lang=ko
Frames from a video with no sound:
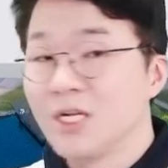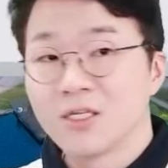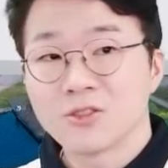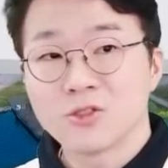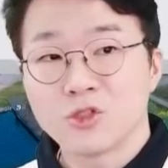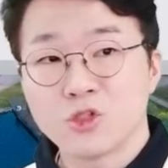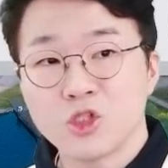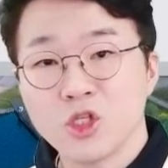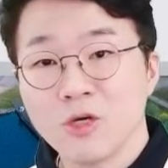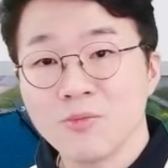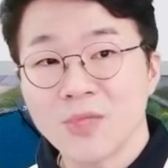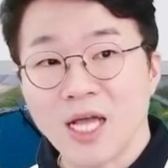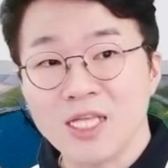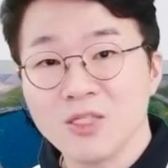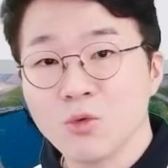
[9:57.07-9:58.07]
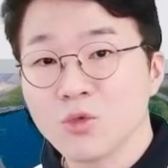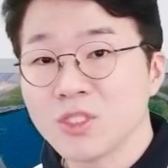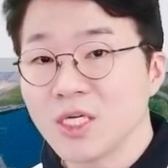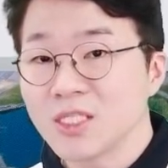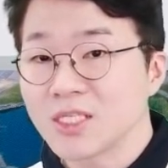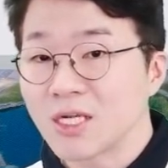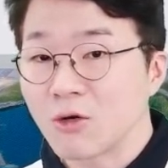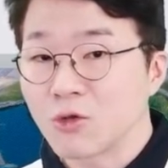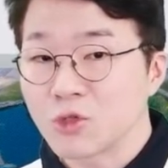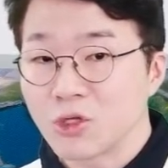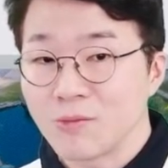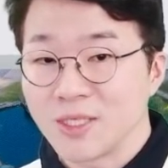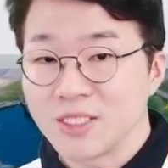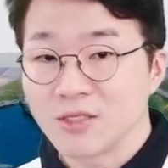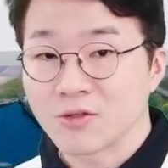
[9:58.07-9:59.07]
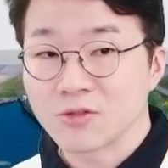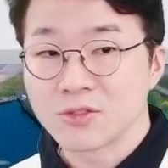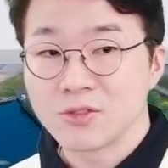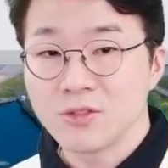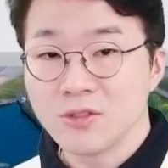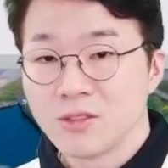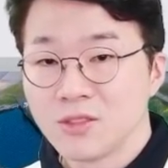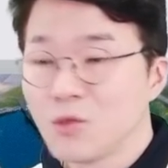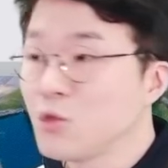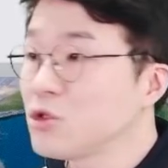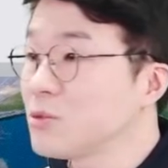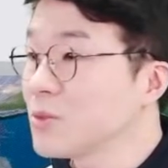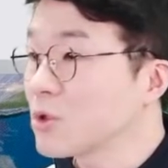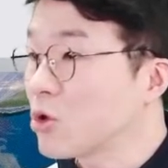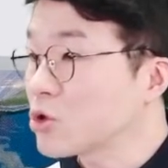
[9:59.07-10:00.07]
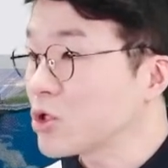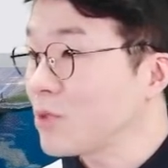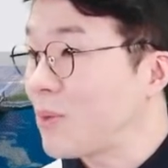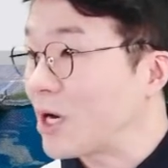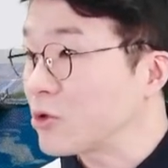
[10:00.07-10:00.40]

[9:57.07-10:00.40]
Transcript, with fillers: 그래서 취업난이 오지 않을까 걱정을 많이 했거든요. 근데 요즘에 걱정이